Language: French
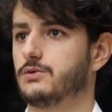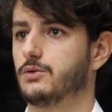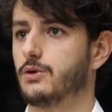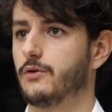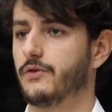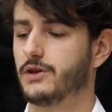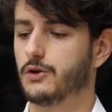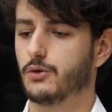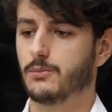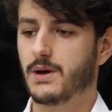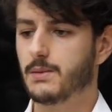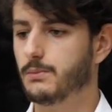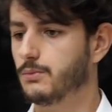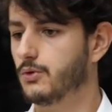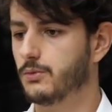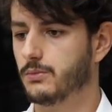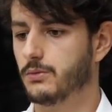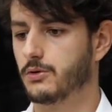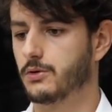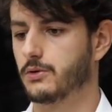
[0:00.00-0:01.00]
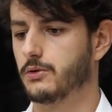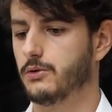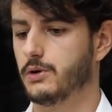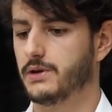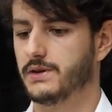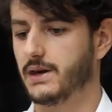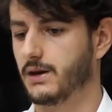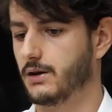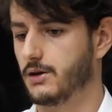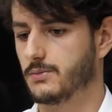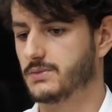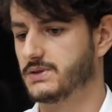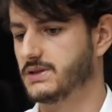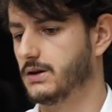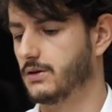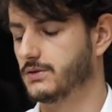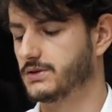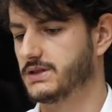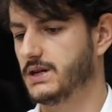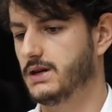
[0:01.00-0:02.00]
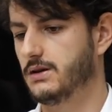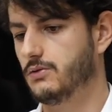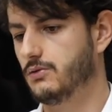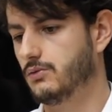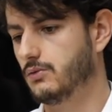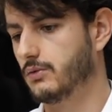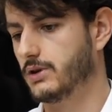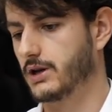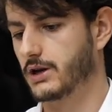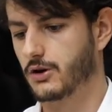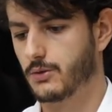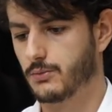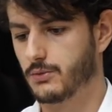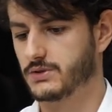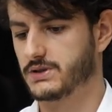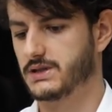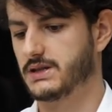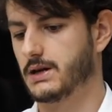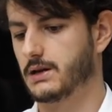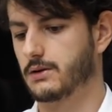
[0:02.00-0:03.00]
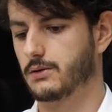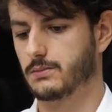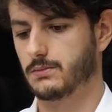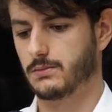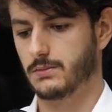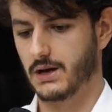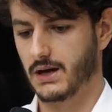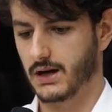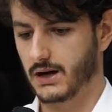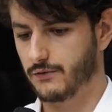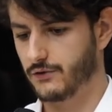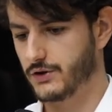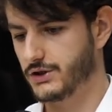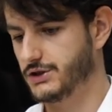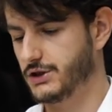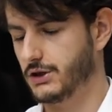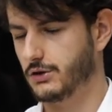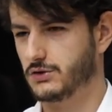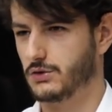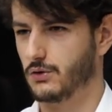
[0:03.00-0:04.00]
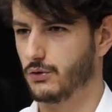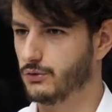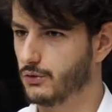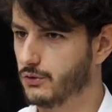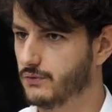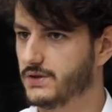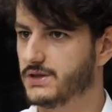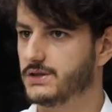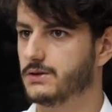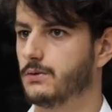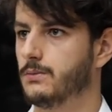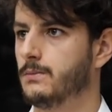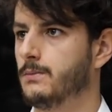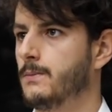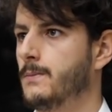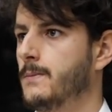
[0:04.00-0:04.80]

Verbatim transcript: Donc en fait, au même moment que Ethereum s'est lancé, nous, on a commencé à, réfléchir sur une autre vision.